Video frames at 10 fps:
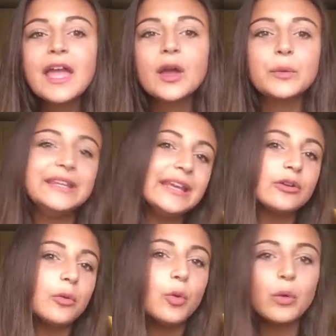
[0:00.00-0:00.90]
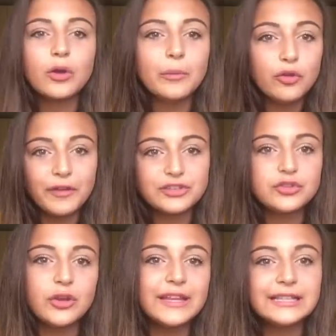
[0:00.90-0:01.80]
quindi comunque come lo faccio
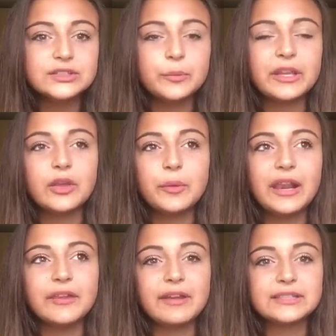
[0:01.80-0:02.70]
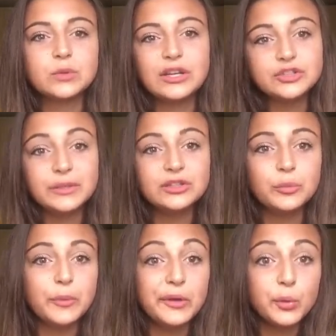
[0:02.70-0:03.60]
io adesso perché io per arrivare a scuola ci metto
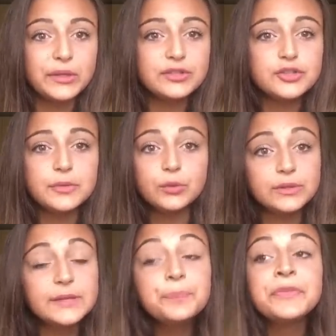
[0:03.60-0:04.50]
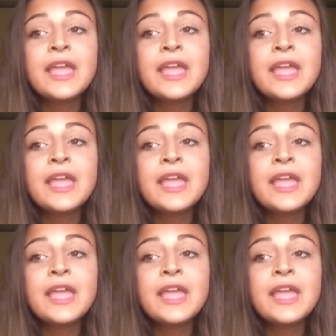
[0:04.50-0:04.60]
più o meno 15 minuti,